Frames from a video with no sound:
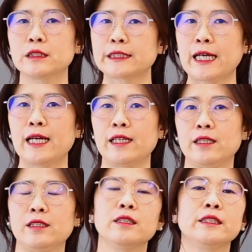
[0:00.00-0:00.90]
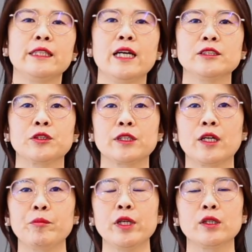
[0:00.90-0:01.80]
잘
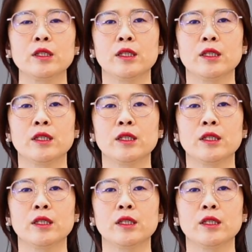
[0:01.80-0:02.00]
이해하셨다면